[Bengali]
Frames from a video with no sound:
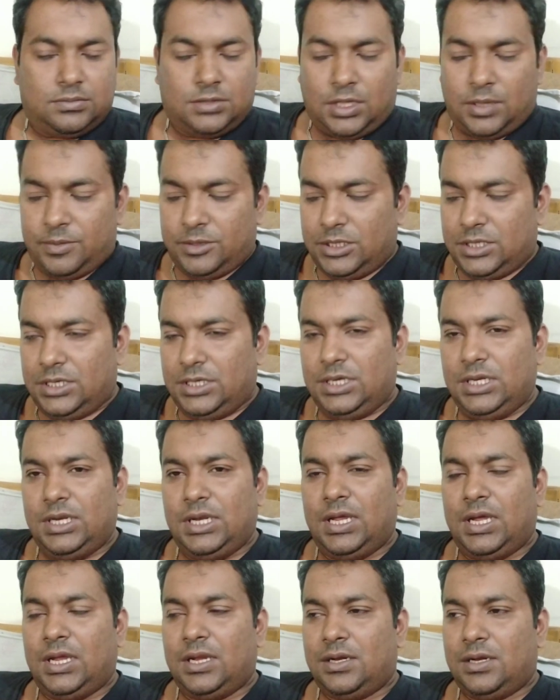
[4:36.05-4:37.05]
আমাদের
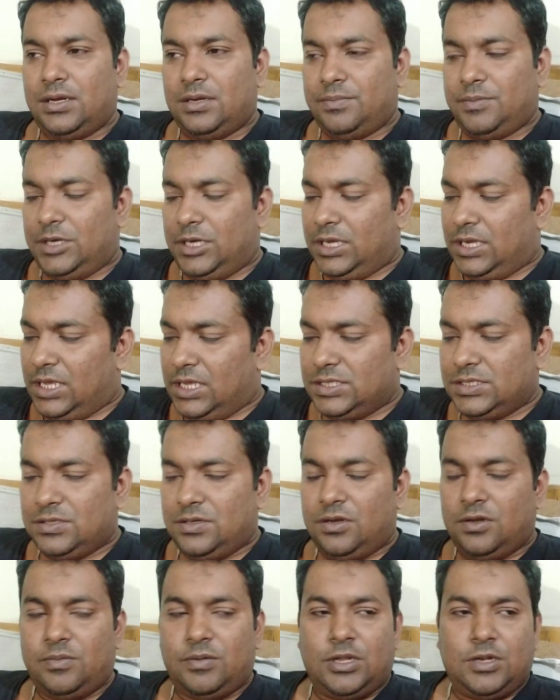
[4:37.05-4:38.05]
ডিলার মানে খান্স
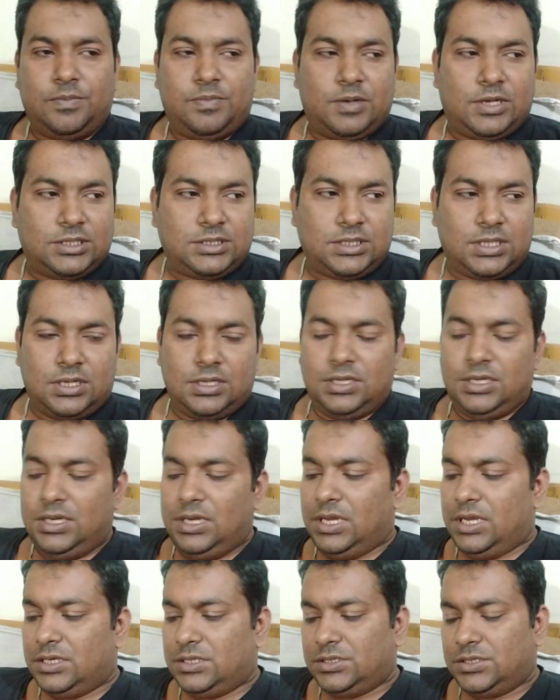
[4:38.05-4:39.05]
গ্লোবাল প্লাস তার
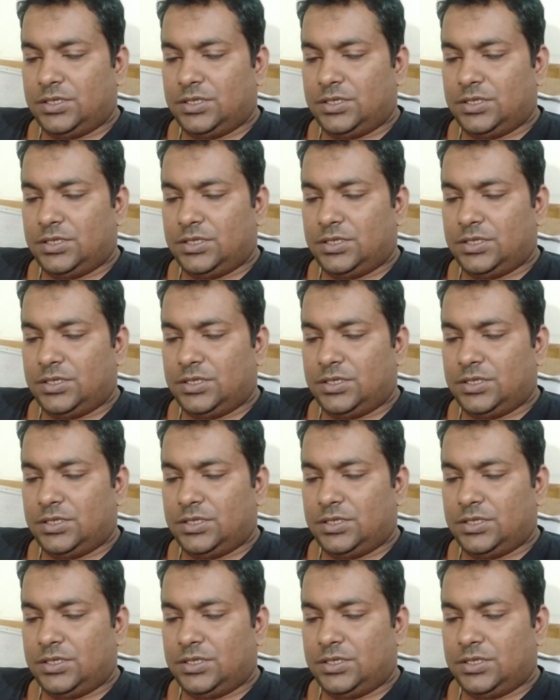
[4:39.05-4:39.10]
ডিলার